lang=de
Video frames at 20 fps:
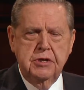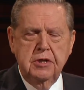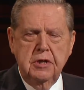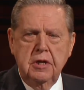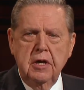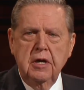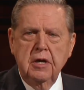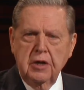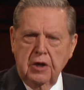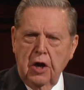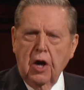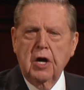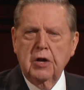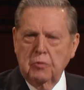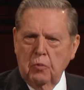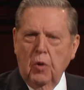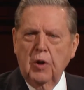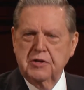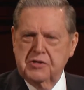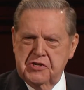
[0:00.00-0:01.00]
der wir nach
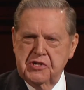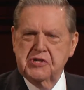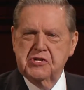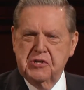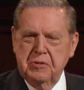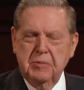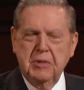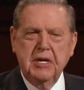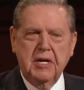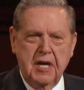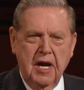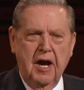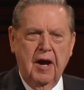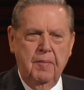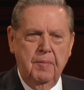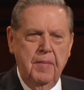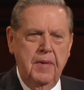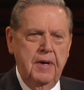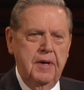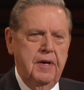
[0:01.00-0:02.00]
Gottes Willen einmal
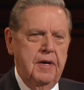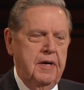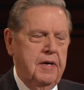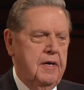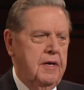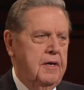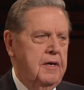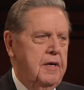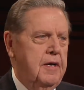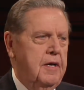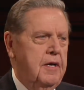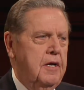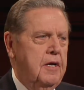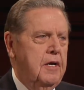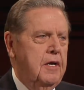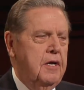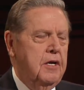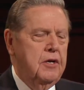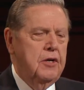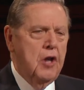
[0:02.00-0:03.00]
werden sollen,
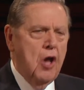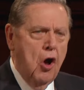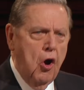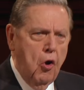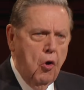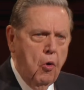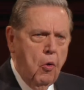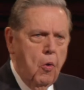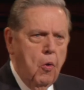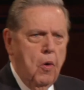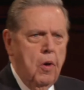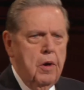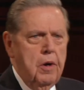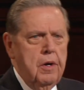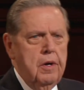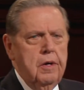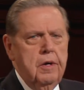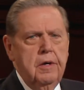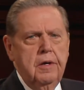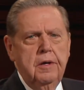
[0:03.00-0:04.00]
wenn wir uns
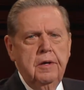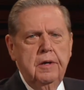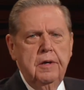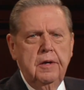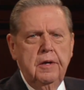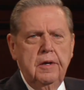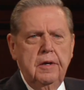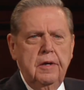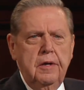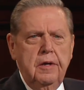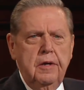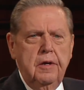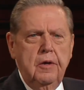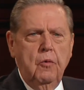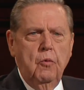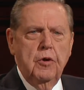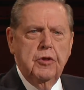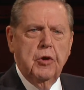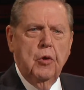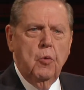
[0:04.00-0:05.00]
kasteien.
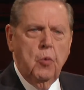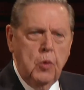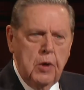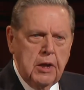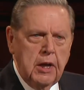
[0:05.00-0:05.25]
Nein.